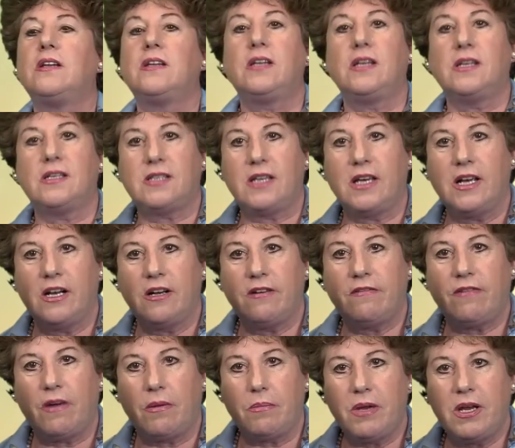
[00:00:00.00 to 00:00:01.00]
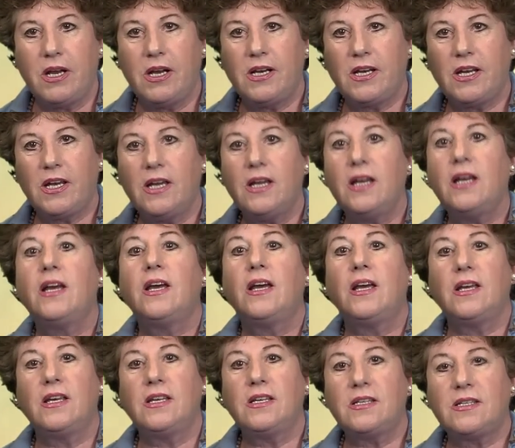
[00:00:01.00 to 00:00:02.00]
die Seelenfamilie
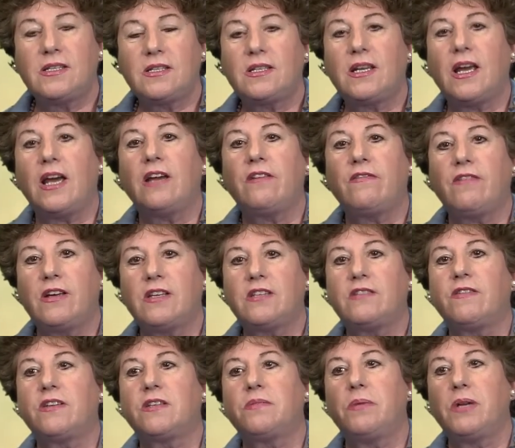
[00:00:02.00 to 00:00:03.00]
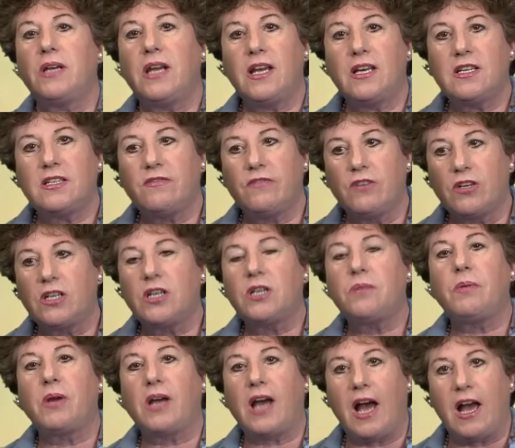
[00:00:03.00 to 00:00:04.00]
ist etwas, was man erst
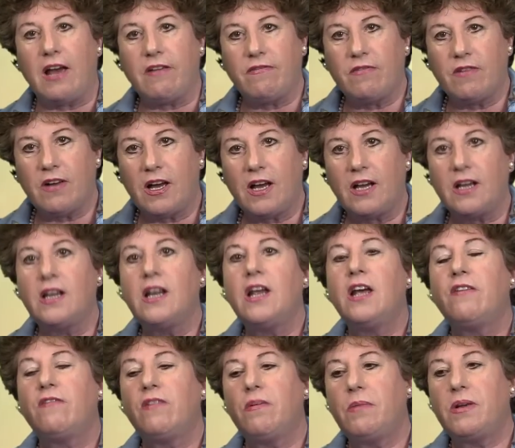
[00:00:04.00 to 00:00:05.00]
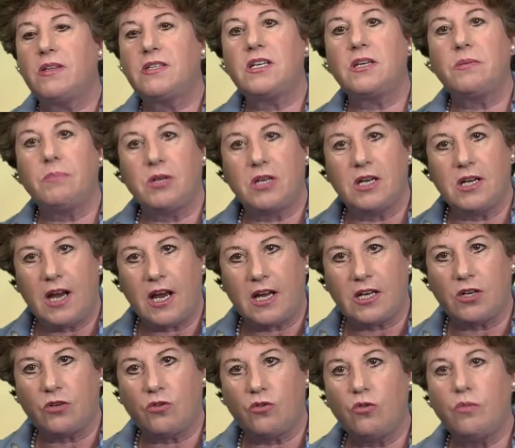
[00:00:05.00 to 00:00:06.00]
wirklich begreifen kann, wenn man sich mit den
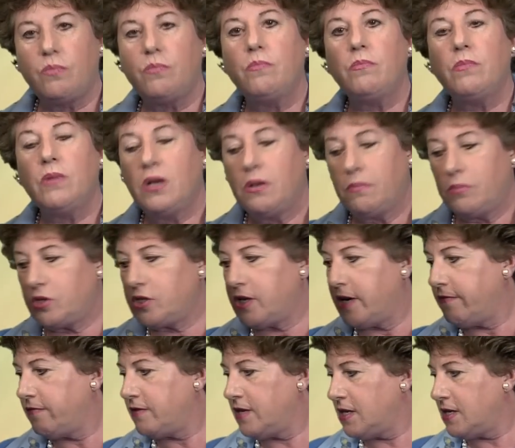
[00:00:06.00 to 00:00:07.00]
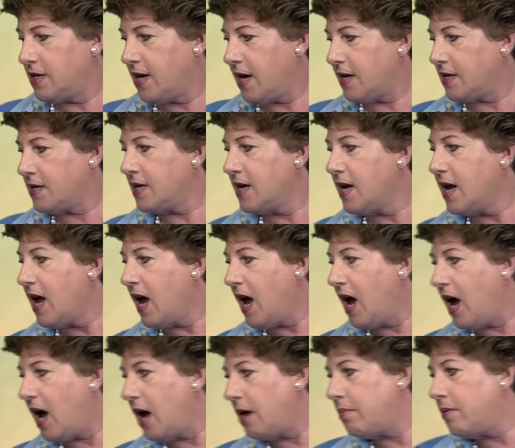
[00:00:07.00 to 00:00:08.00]
Archetypen beschäftigt hat.
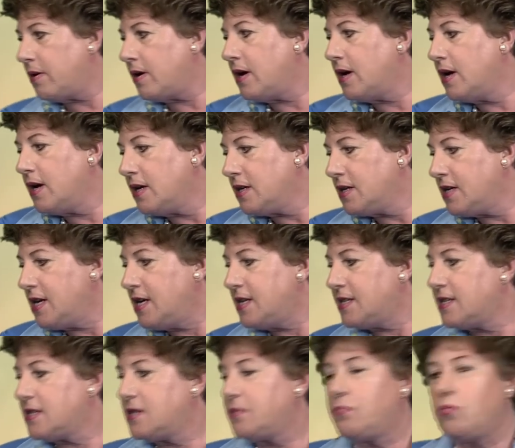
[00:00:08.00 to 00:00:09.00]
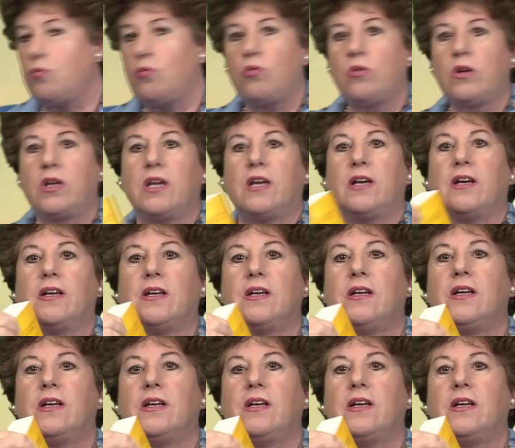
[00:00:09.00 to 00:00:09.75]
Aber dieses Buch hier,